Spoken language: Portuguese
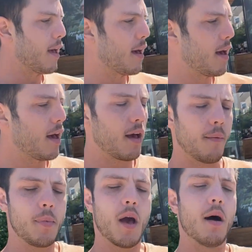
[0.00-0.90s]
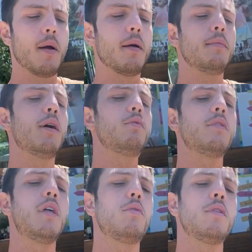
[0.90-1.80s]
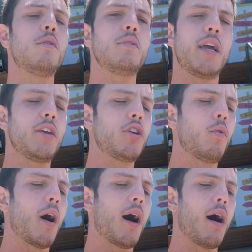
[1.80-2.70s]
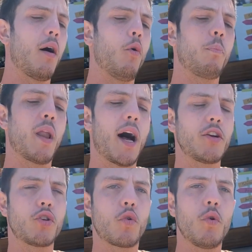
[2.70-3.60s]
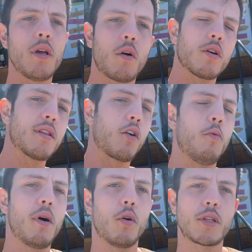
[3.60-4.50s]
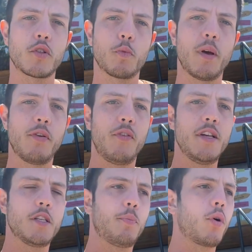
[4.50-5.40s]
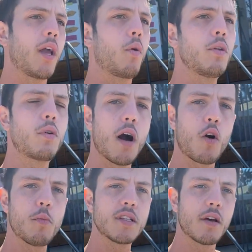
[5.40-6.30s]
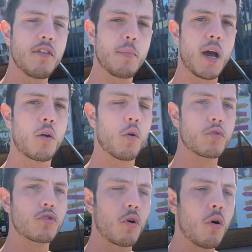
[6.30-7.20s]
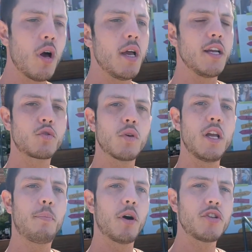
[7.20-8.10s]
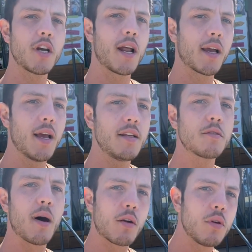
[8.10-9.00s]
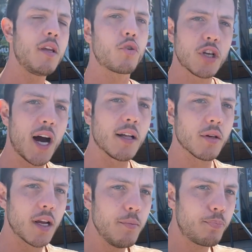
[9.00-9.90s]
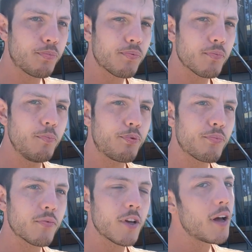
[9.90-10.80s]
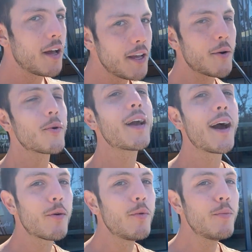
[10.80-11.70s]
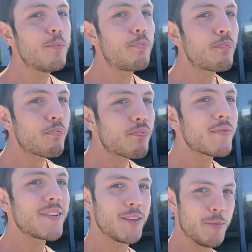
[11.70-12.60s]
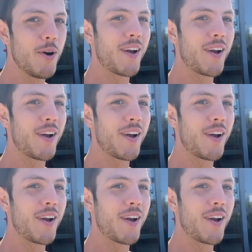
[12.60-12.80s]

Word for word: é, não, não, não deixam a, o plástico encostar com uma outra superfície, porque quando o carro começa a vibrar com o som, isso aí pode gerar aqueles barulhinhos chato, aquele. Eu não quero um no meu